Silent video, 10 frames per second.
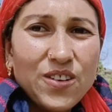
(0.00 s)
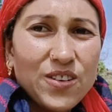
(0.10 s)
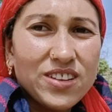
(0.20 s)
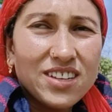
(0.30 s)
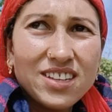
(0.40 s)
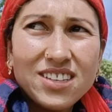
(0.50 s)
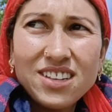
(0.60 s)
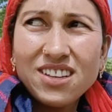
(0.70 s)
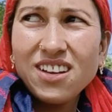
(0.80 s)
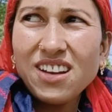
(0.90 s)
और जल्दी
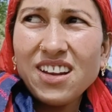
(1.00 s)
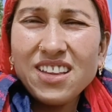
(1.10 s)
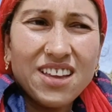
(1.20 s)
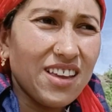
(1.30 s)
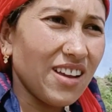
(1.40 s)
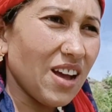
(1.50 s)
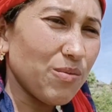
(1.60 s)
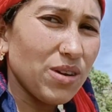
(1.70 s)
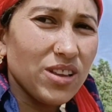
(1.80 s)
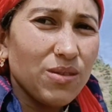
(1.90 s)
जल्दी कर लेते हैं
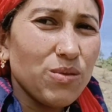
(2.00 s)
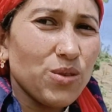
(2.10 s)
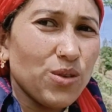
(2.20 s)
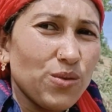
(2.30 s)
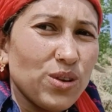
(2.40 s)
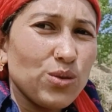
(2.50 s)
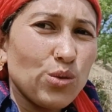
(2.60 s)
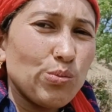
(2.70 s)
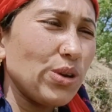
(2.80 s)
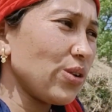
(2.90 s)
काम ख़त्म और फिर
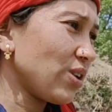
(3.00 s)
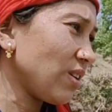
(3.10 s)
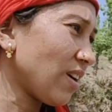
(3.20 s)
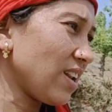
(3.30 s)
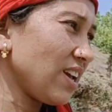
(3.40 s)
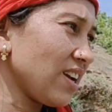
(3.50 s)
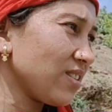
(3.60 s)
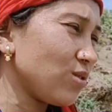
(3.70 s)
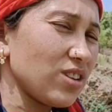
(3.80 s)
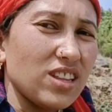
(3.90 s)
धूप भी होने वाली
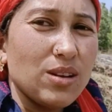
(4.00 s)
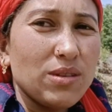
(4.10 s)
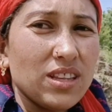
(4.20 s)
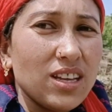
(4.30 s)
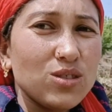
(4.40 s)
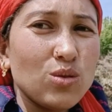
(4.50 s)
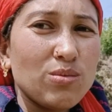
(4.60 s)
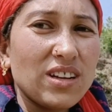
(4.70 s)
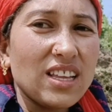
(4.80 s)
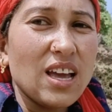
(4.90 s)
है थोड़ी देर में तेज़
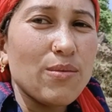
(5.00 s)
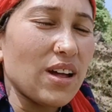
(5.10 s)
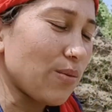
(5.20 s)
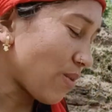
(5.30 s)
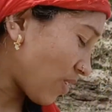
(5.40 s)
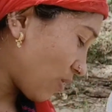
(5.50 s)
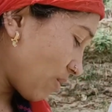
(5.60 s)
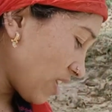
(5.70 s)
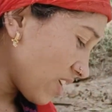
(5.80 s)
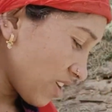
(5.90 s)
धूप लगती है हमारे पहाड़ों
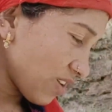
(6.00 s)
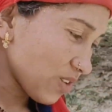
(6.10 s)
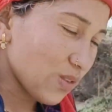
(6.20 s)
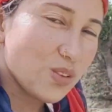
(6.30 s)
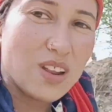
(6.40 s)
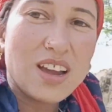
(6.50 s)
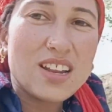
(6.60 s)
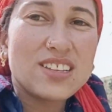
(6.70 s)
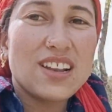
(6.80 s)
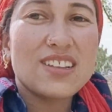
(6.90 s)
में तो फिर
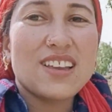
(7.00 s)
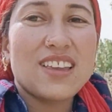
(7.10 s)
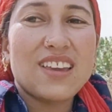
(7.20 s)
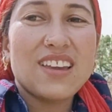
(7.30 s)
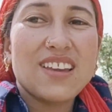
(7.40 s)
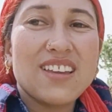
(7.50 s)
घर चले जाएंगे